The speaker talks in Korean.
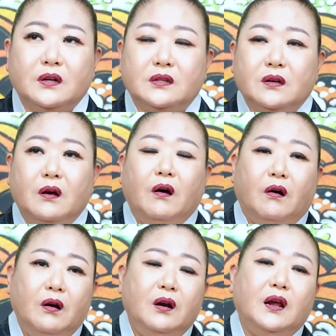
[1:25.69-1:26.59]
그래서
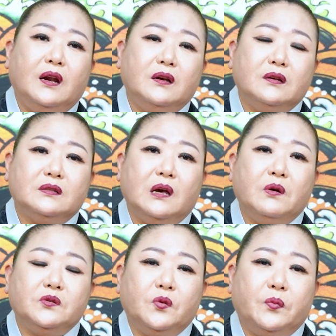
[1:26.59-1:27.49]
원래는
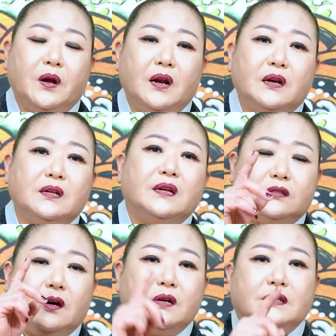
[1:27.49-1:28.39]
4월 초파일날은
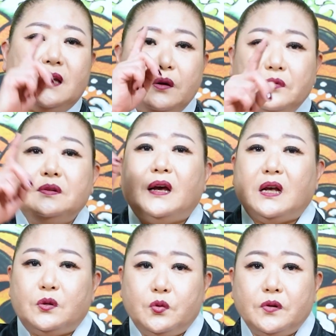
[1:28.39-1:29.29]
절을 세 군데
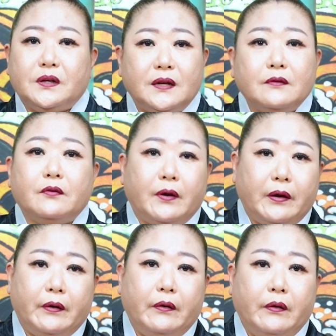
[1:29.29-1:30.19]
가서 초를 켜는
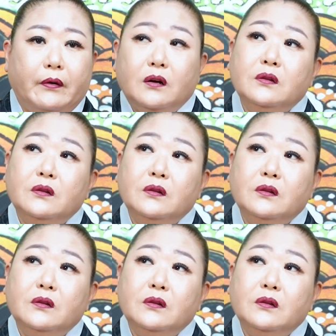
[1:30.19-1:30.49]
거예요.